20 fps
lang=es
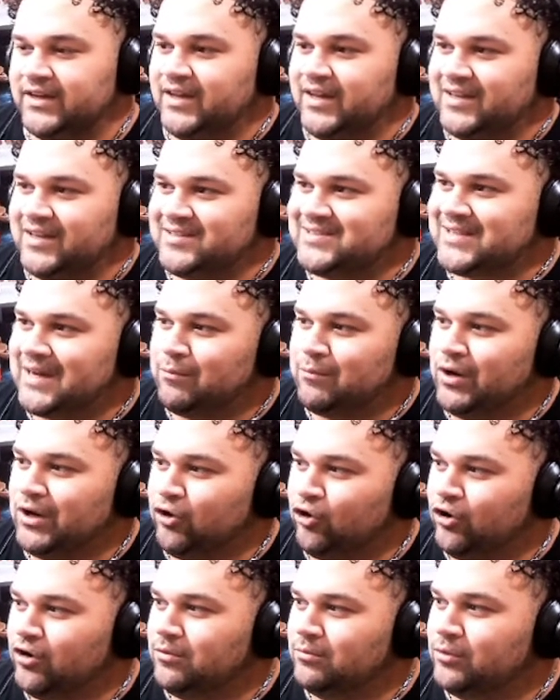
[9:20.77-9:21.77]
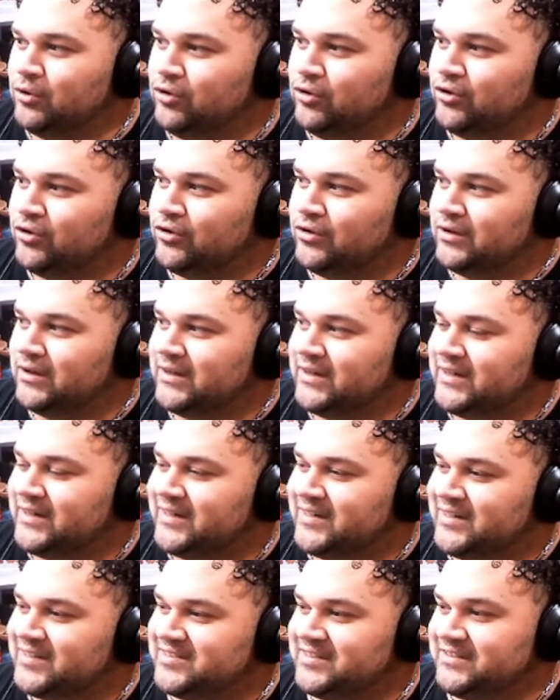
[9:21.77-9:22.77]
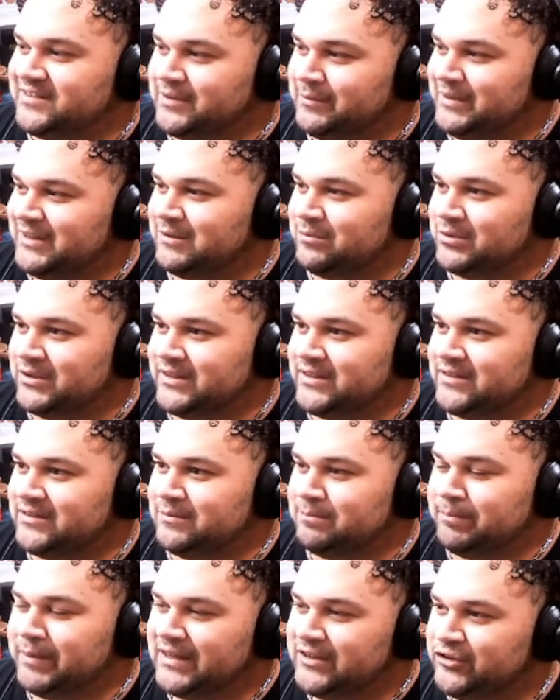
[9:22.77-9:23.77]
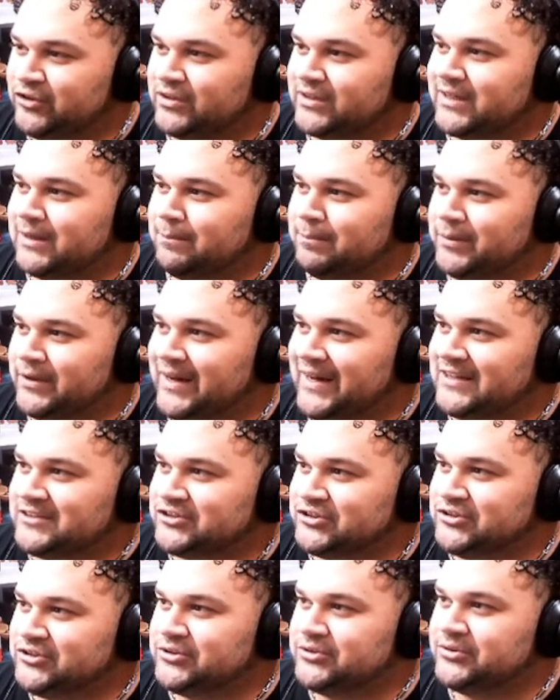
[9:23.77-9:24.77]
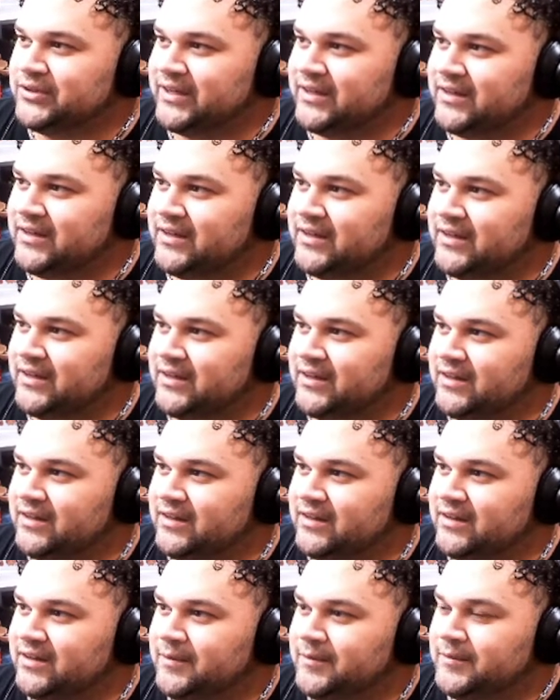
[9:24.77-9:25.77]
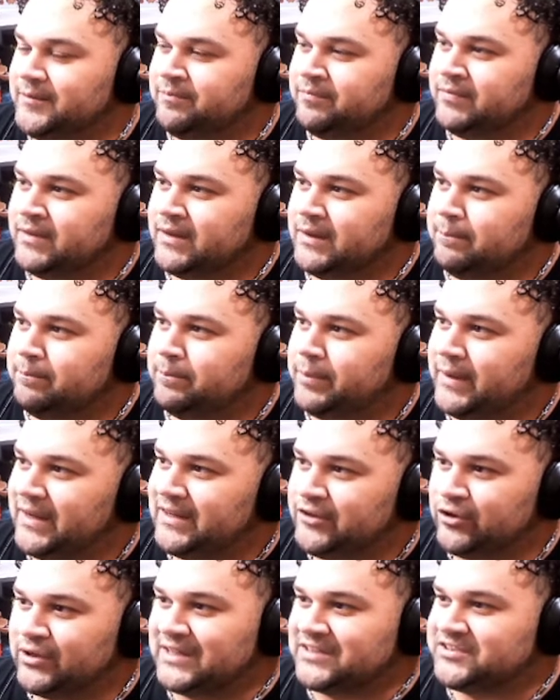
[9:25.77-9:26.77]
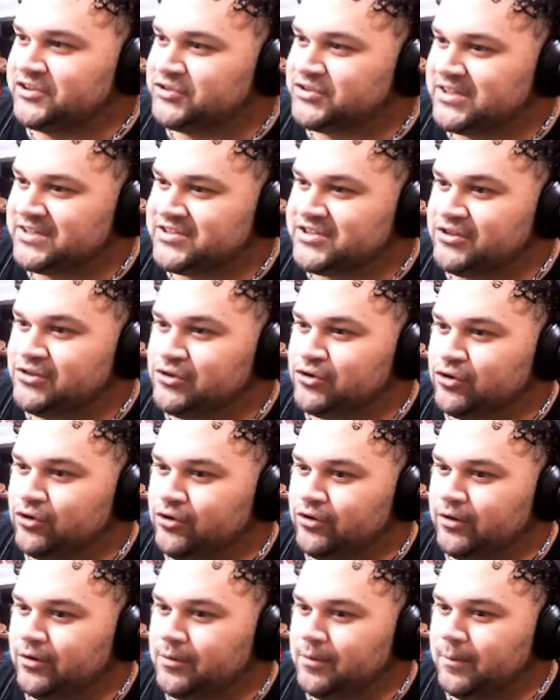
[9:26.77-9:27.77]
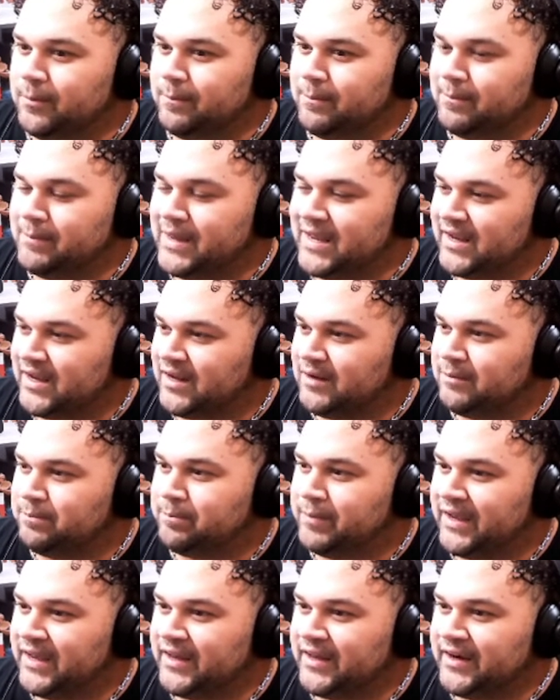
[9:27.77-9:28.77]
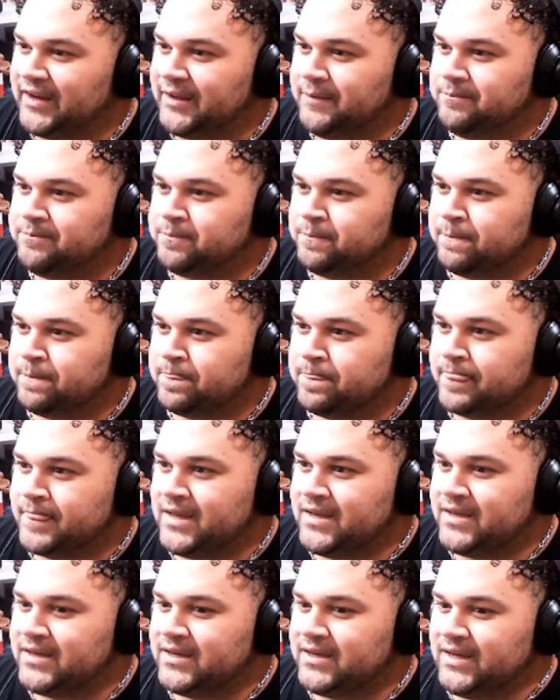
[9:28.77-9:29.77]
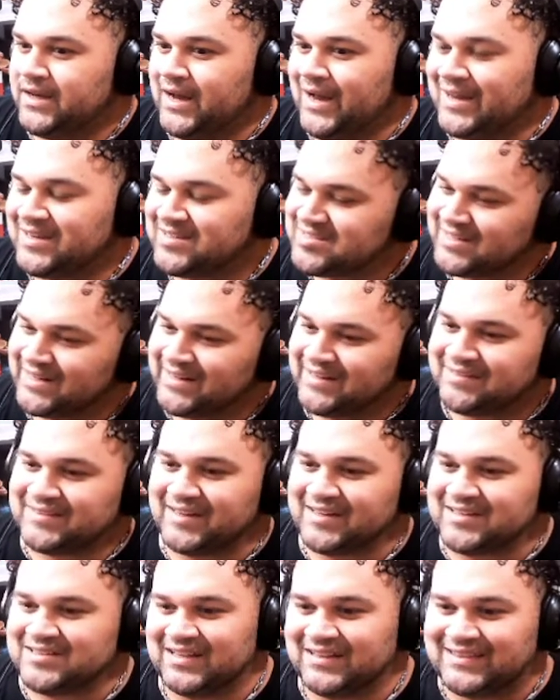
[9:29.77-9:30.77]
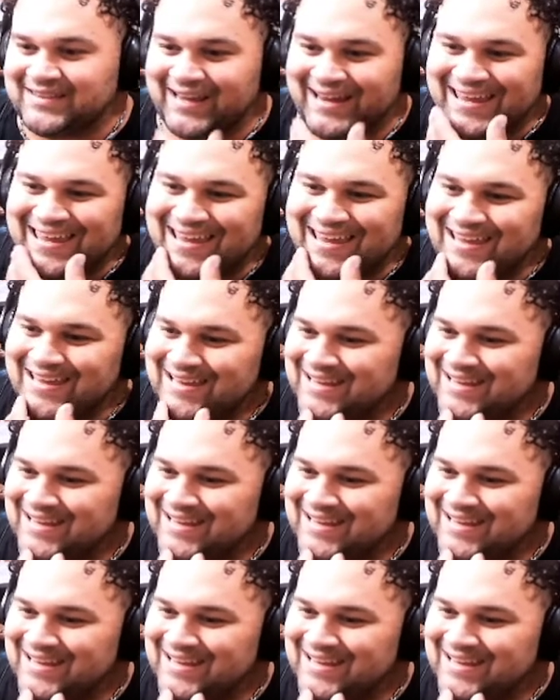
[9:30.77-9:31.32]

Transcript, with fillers: Samuel Olmo recientemente pues, perdió el campeonato, eh, perdió la asociación con Miguel Pérez ahí sería interesante qué,